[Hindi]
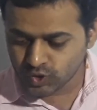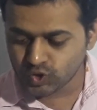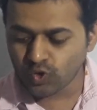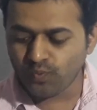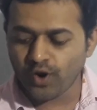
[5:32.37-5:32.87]

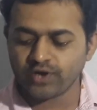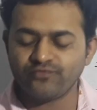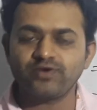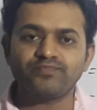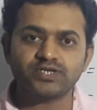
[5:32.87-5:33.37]
जीरो पॉइंट
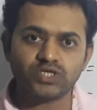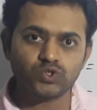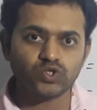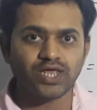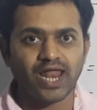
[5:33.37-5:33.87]
वन परसेंट
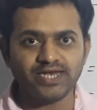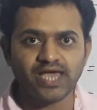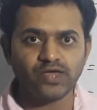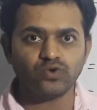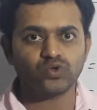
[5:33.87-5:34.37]
जो दलाली
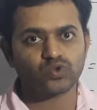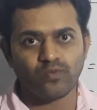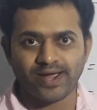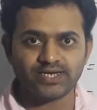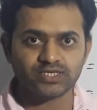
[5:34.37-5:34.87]
आई होगी उसको
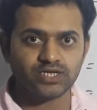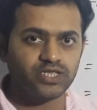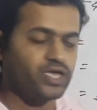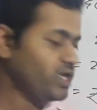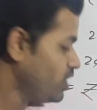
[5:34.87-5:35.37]
माइनस कर
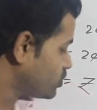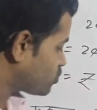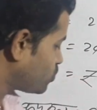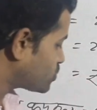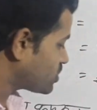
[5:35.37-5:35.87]
देंगे
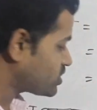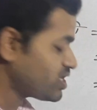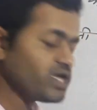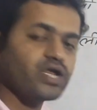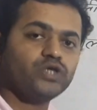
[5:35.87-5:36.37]
तो उसके
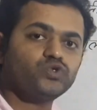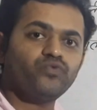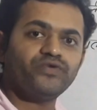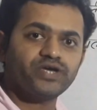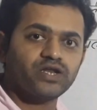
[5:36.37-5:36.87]
शेयर का जो
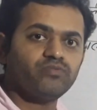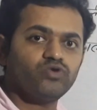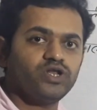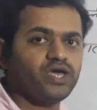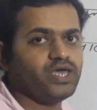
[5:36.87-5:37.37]
विक्रय
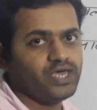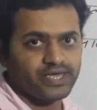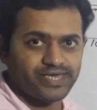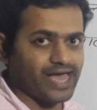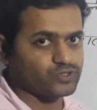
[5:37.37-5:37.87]
मूल्य है
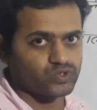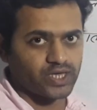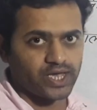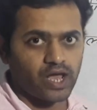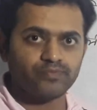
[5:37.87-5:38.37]
ज्ञात हो
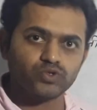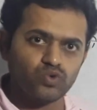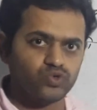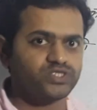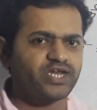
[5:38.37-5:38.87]
जाएगा आप इसको
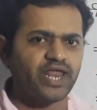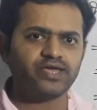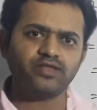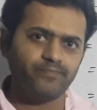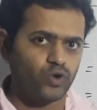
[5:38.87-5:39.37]
खुद से ट्राई
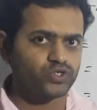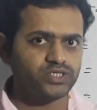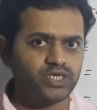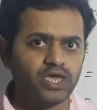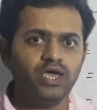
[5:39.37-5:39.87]
करिए बहुत
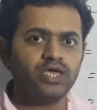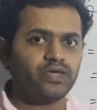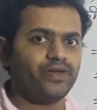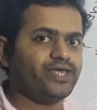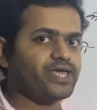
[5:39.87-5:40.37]
ईजी है
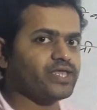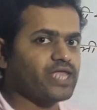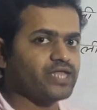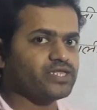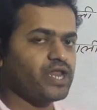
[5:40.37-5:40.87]
केवल एक है
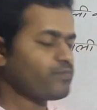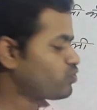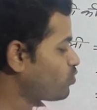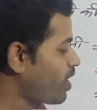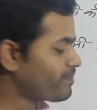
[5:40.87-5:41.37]
ध्यान देना
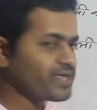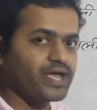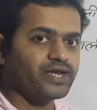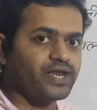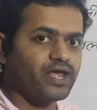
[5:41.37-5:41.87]
आपको वहाँ पर क्या
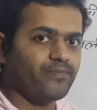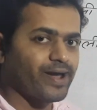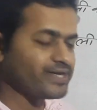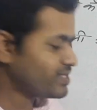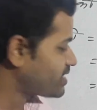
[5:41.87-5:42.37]
करना रहेगा
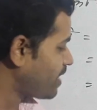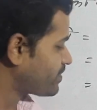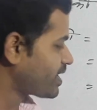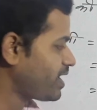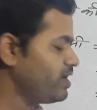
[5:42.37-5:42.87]
माइनस यहाँ
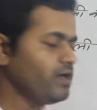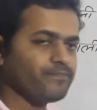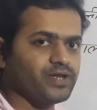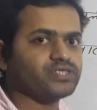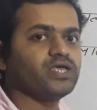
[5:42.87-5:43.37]
पर क्या है
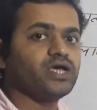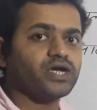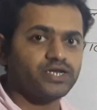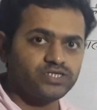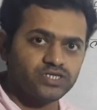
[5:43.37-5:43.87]
प्लस
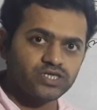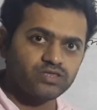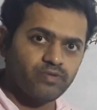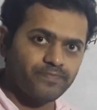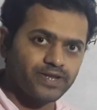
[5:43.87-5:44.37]
खरीदते
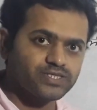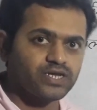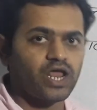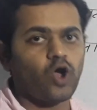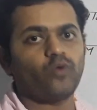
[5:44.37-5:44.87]
समय प्लस
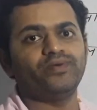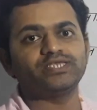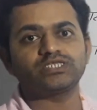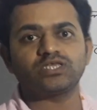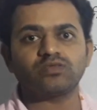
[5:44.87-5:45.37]
करना और
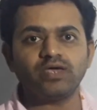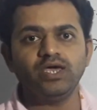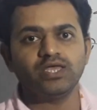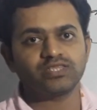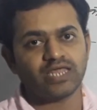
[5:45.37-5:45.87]
बेचते समय
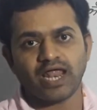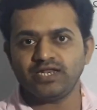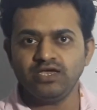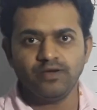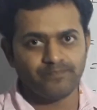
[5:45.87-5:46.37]

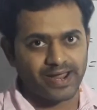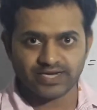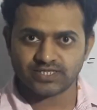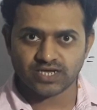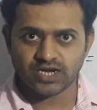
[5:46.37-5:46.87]
दलाली
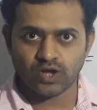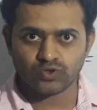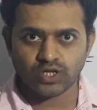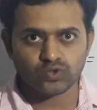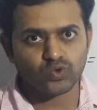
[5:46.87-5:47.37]
माइनस करना
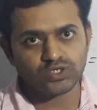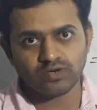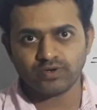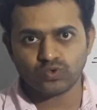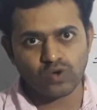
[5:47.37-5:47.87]
होता है तो क्वेश्चन
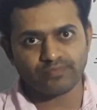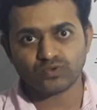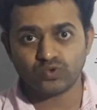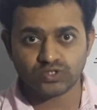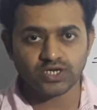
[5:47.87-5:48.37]
नंबर टू
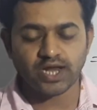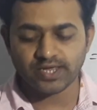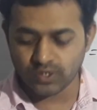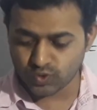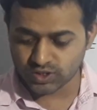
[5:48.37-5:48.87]
आप खुद से ट्राई
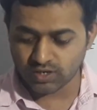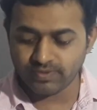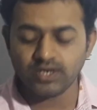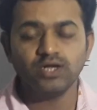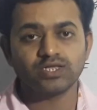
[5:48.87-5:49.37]
करिए क्वेश्चन
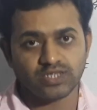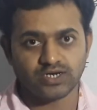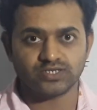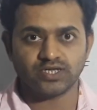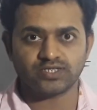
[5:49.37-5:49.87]
नंबर
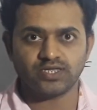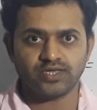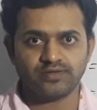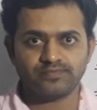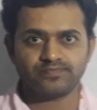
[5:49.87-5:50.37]
थर्ड देखते
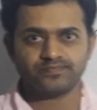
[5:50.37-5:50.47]
हैं